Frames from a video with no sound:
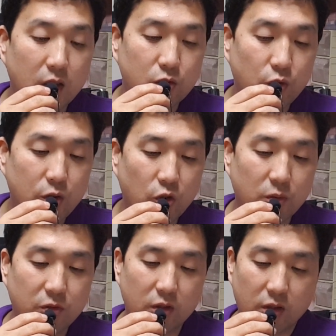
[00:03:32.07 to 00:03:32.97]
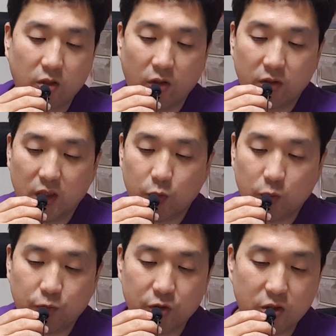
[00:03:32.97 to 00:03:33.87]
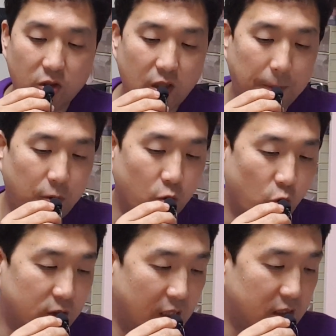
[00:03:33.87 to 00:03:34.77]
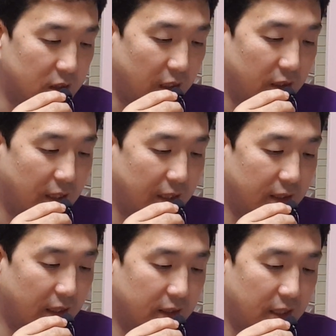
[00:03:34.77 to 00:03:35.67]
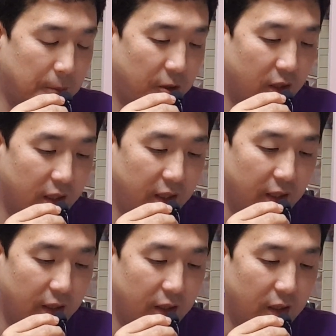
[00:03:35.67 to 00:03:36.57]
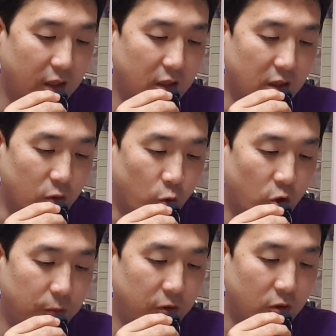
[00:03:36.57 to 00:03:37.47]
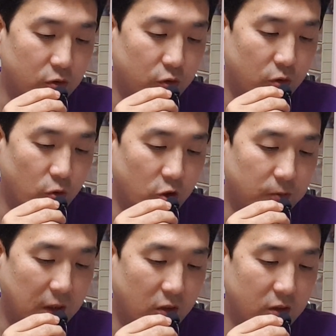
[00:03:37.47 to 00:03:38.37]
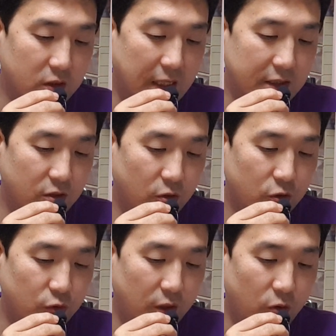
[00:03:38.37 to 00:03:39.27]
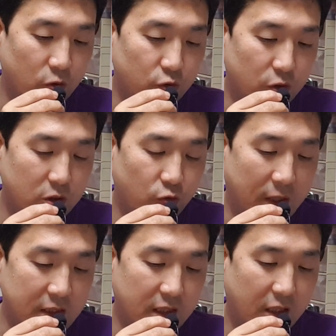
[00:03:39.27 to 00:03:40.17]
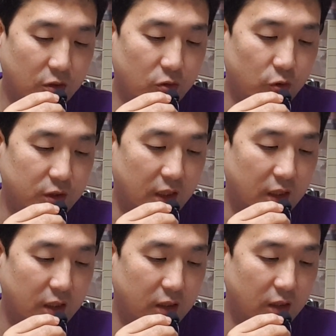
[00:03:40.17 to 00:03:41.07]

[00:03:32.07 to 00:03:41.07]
수리조합은 경기 북부 지역 대표 곡창지대인 한탄강 평야에 농업 용수를 공급하던 산정호수의 용수를 관장하던 곳이다.